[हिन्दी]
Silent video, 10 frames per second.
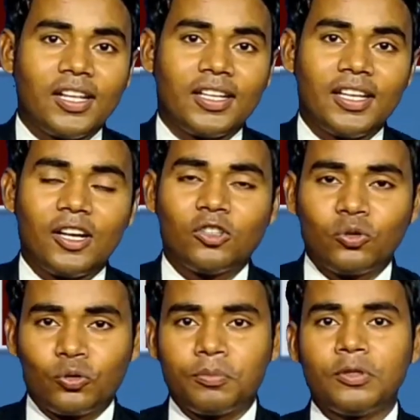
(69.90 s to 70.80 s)
का लेके आओ
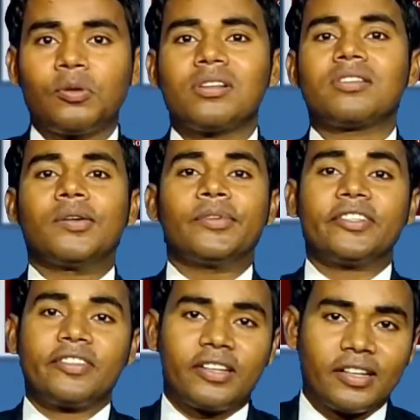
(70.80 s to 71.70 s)
तो उसमें थोड़ा सा
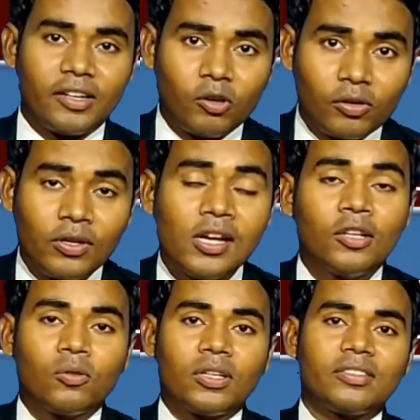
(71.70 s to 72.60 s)
इन्वेस्ट करें और
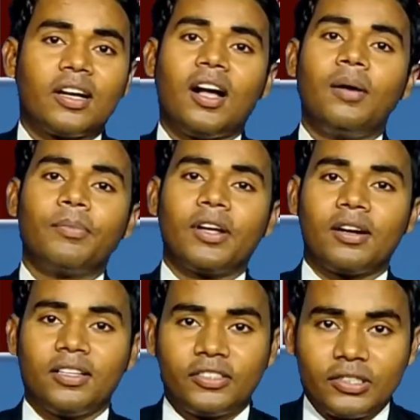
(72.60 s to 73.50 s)
थोड़ा सा काम
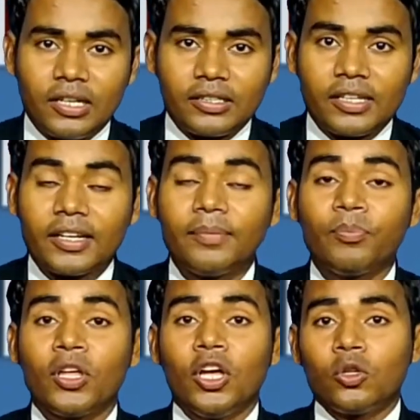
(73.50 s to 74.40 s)
करना स्टार्ट करें
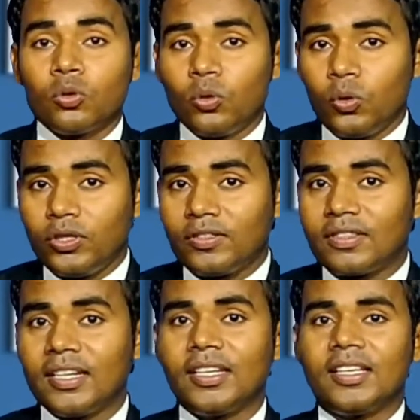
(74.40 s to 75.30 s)
तो
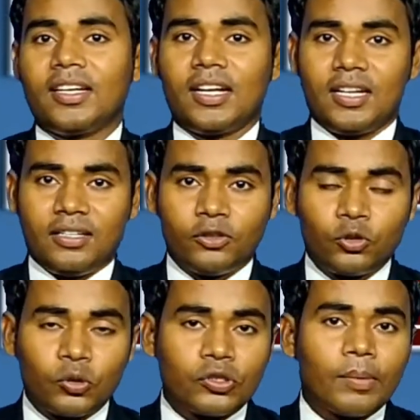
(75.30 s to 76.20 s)
इस तरीके का
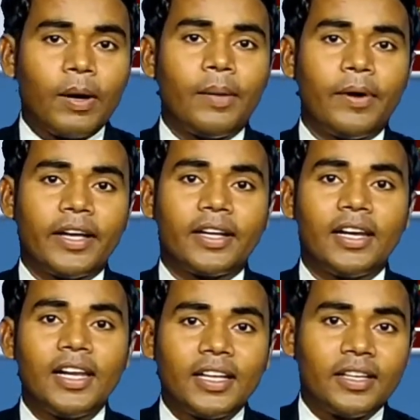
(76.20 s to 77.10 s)
जो जवाब
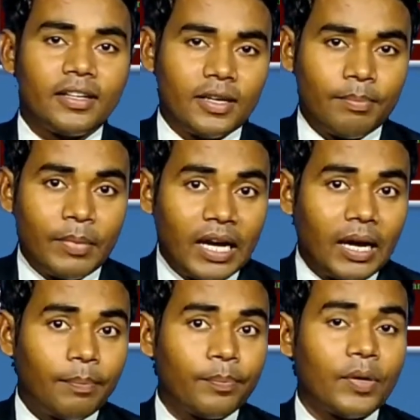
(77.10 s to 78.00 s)
आएगा लेकिन मैं
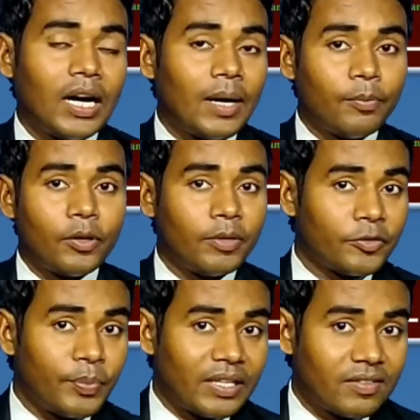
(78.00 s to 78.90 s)
आप आपके
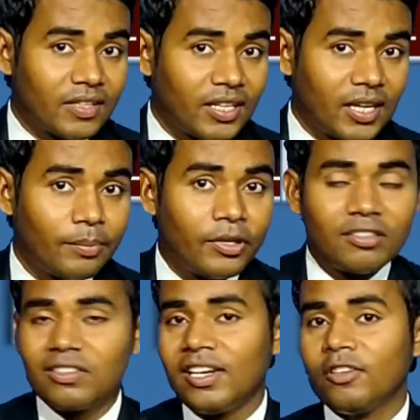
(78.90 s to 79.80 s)
पास पैसे की
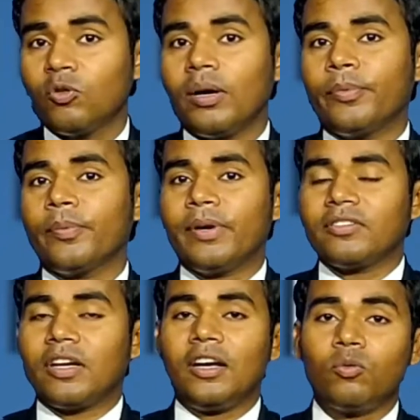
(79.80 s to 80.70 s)
कमी इसलिए तो आपके
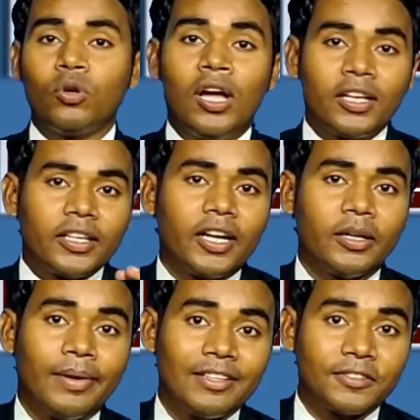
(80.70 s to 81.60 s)
पास आया हूँ कि
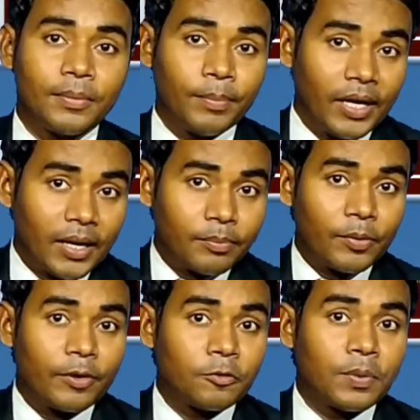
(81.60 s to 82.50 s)
आने वाले समय में
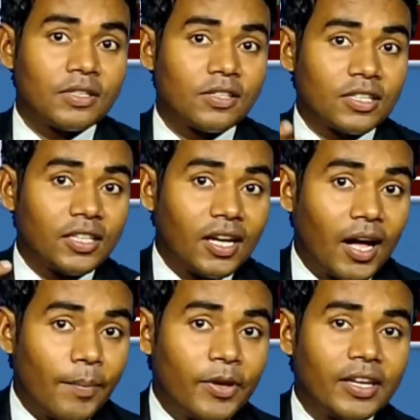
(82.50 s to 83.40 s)
आपके पास पैसे की
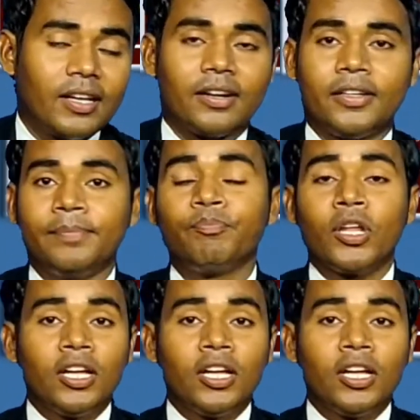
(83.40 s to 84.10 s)
कमी ना रहे